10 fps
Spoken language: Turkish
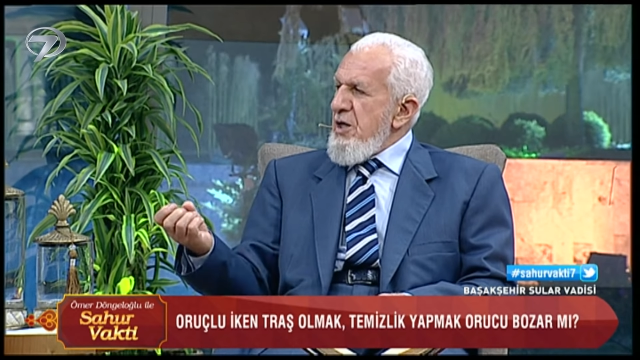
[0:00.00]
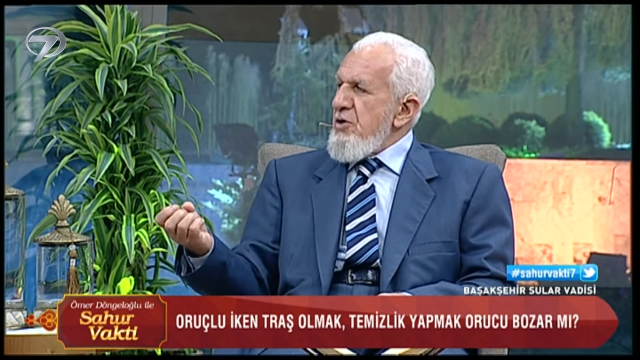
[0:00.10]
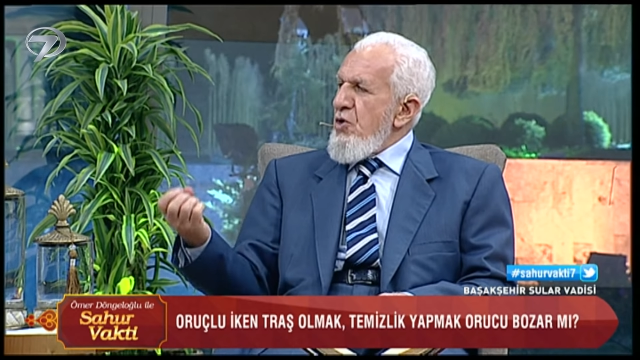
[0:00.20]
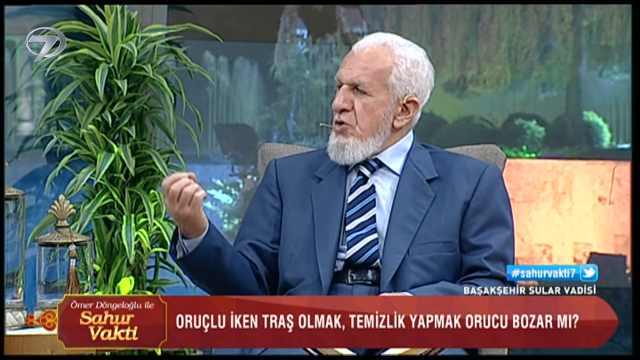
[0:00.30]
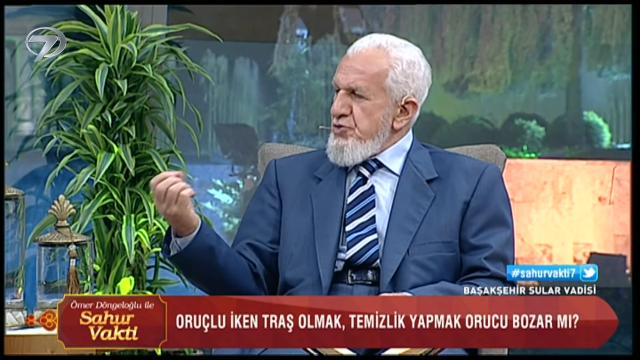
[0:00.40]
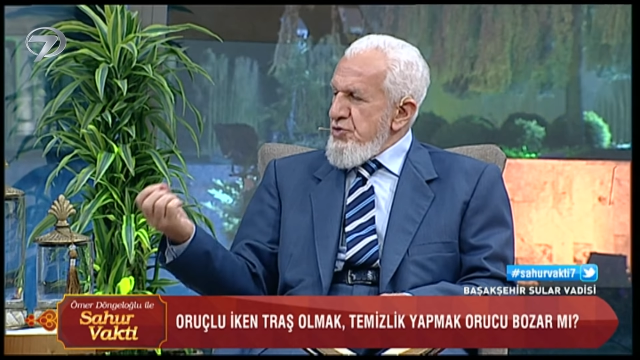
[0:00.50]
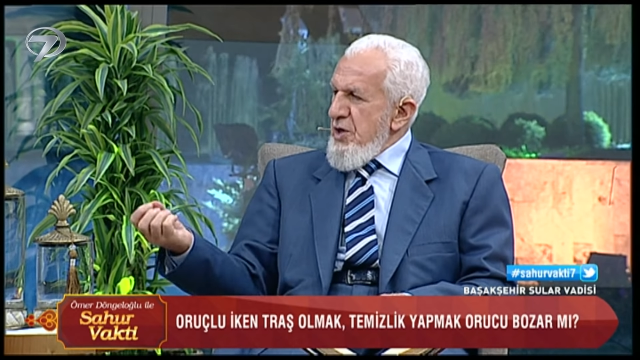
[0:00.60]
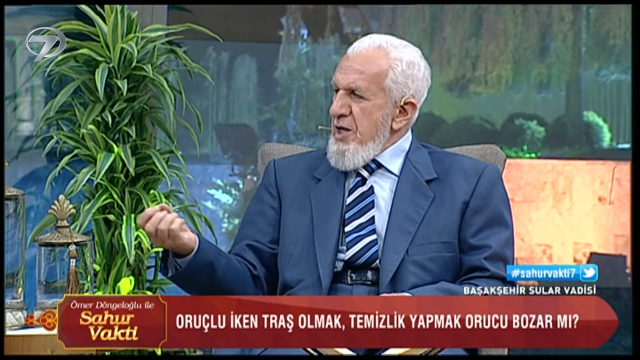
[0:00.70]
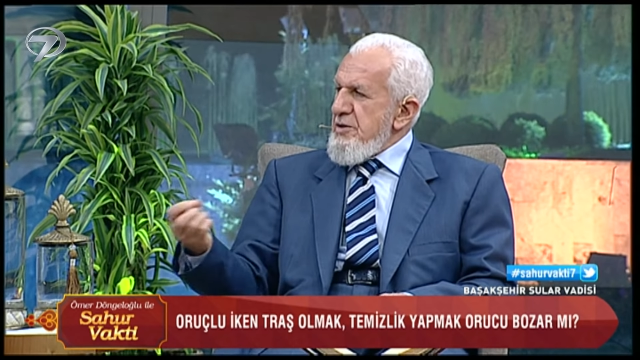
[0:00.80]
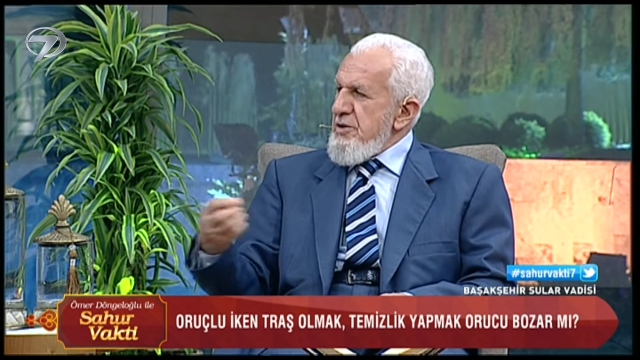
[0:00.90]
Tır koltuğu
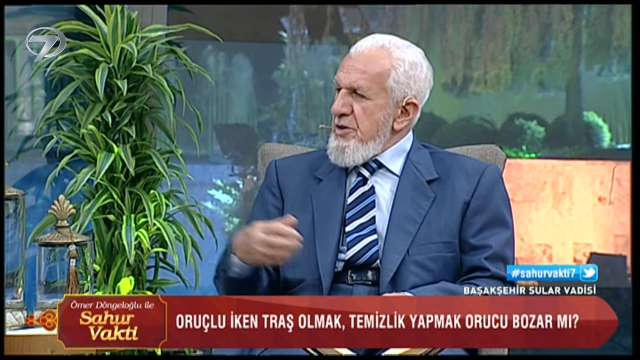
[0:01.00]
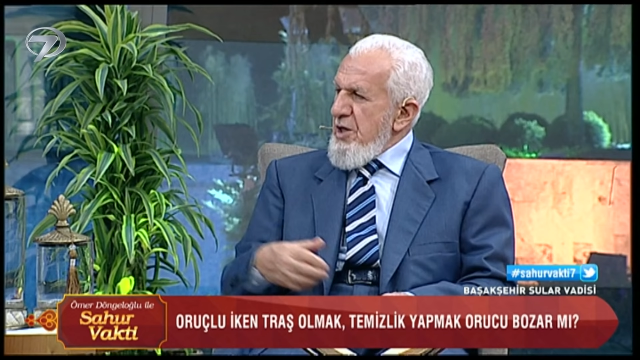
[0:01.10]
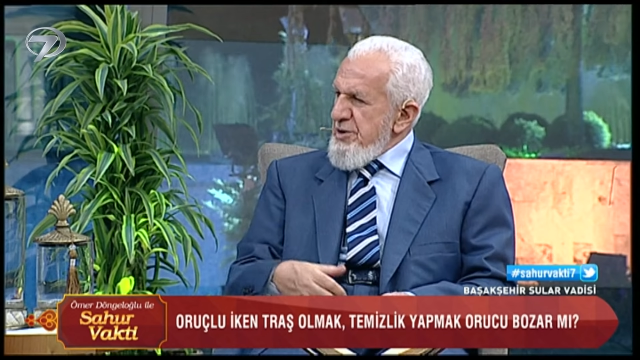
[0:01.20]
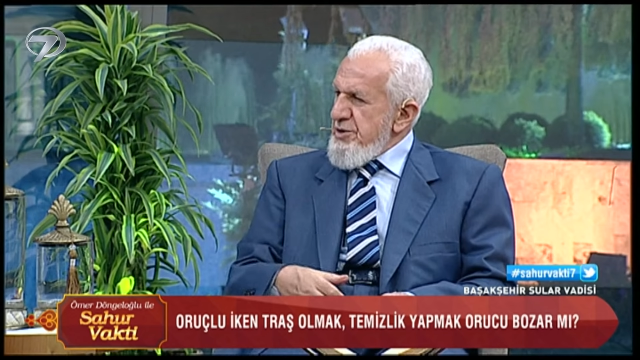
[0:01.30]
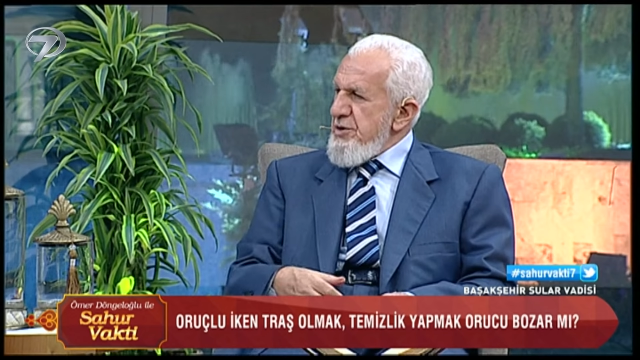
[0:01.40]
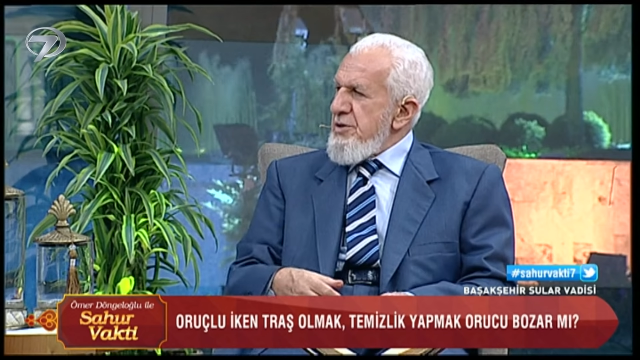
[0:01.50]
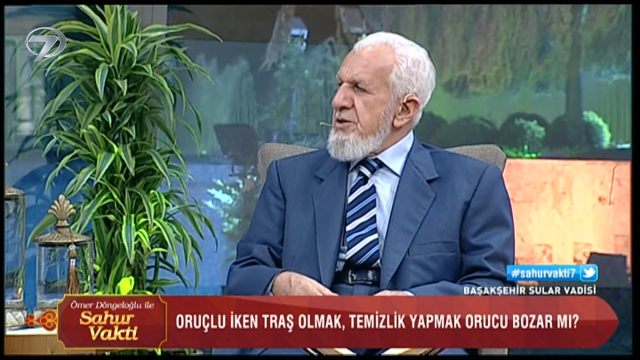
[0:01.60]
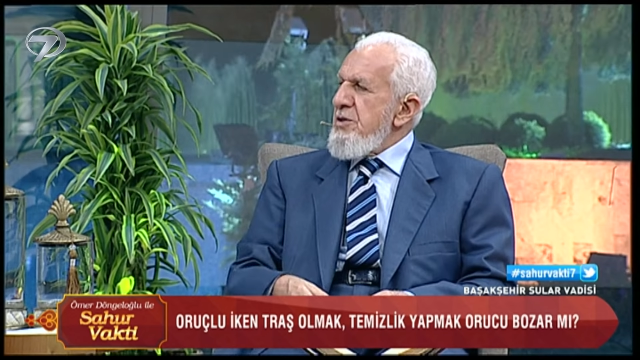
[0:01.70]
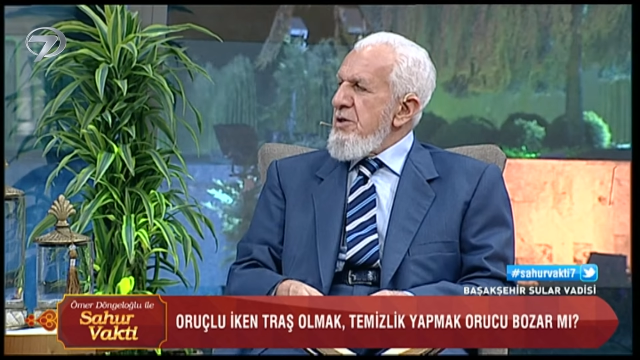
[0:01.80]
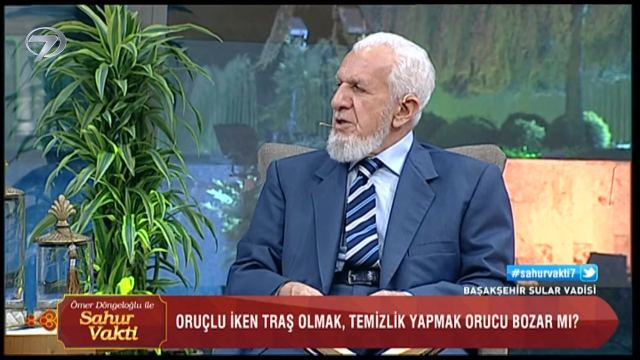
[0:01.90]
altı, kasık.
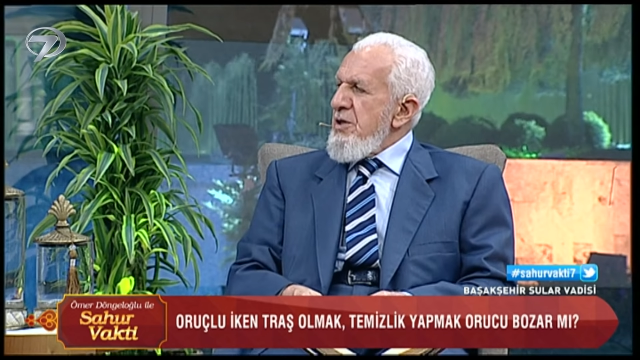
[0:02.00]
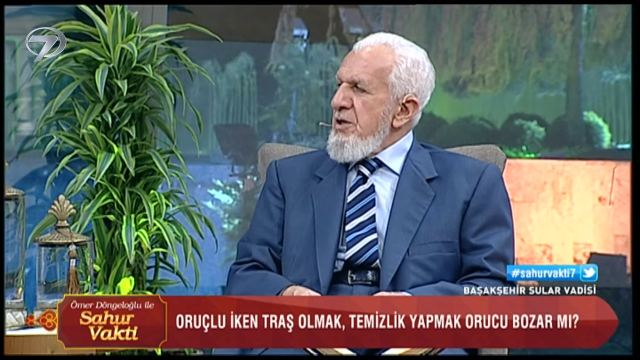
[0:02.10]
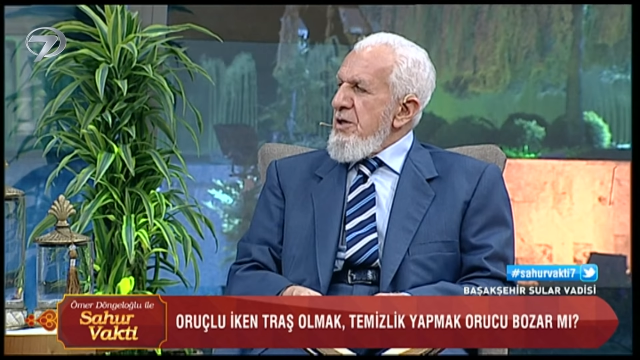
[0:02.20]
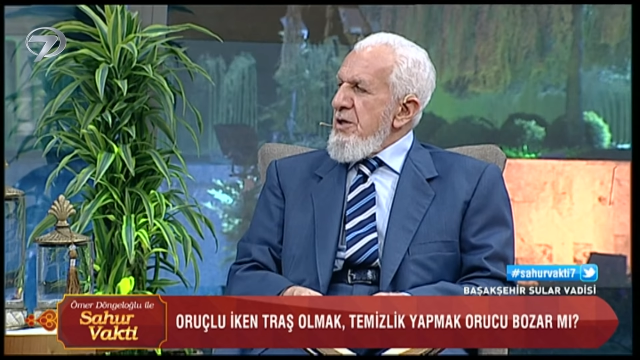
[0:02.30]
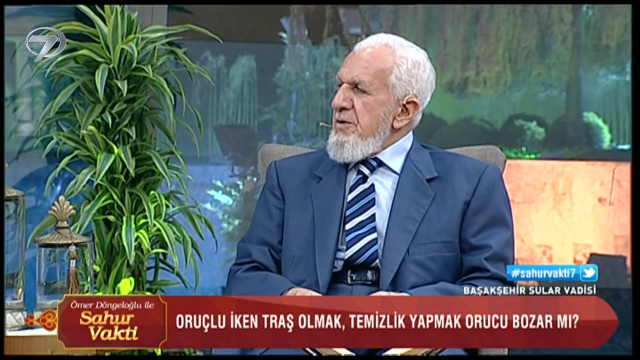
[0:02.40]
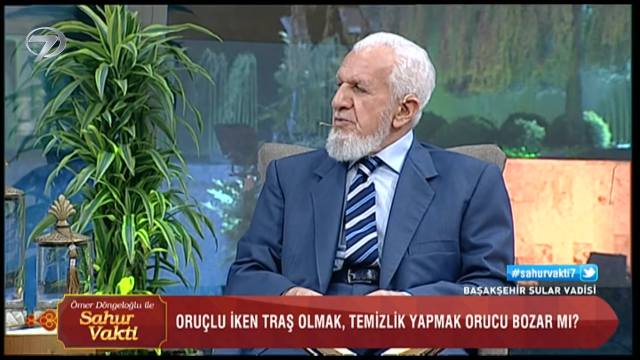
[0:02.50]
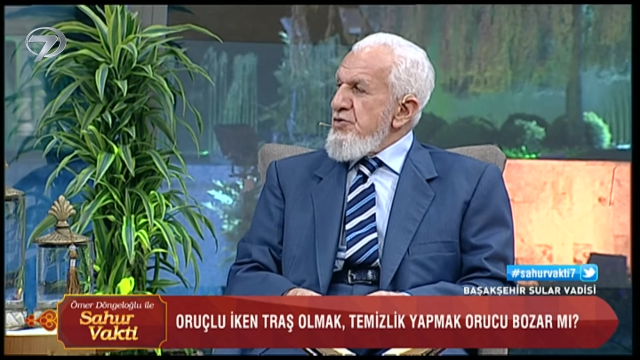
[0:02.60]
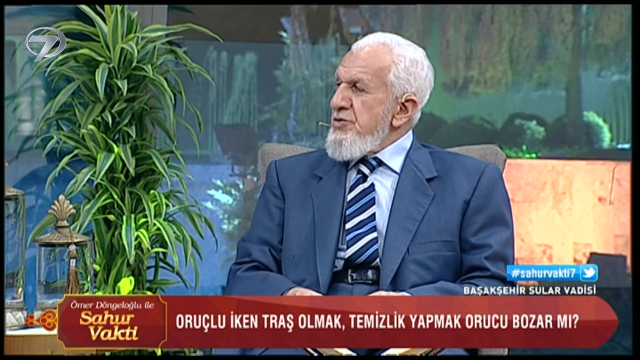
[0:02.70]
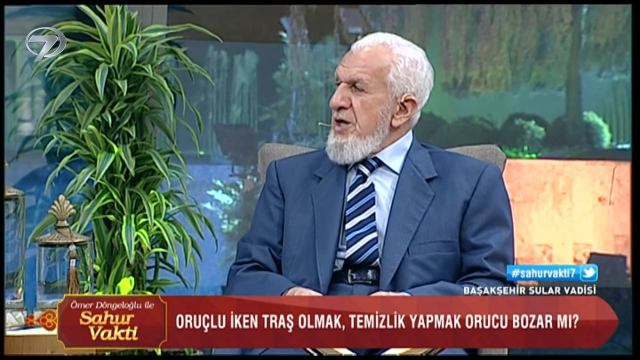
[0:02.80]
Bunlar